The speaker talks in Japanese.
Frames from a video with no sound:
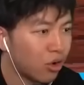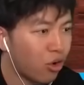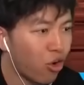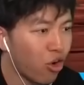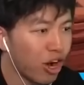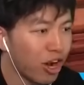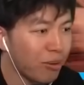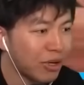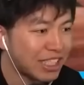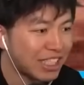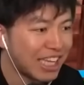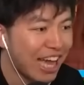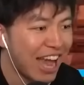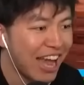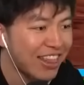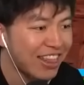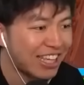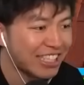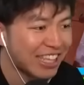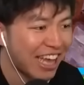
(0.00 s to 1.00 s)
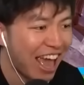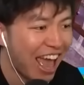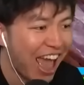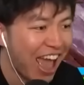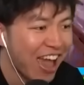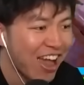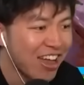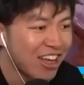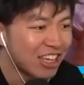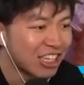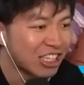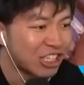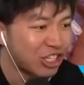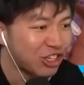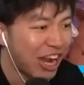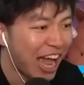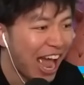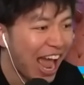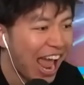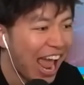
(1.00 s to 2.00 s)
俺も使えんだぜ
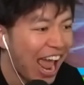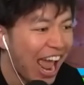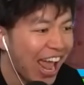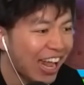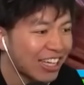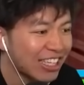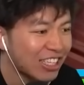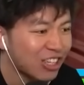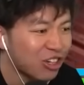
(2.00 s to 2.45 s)
くらえ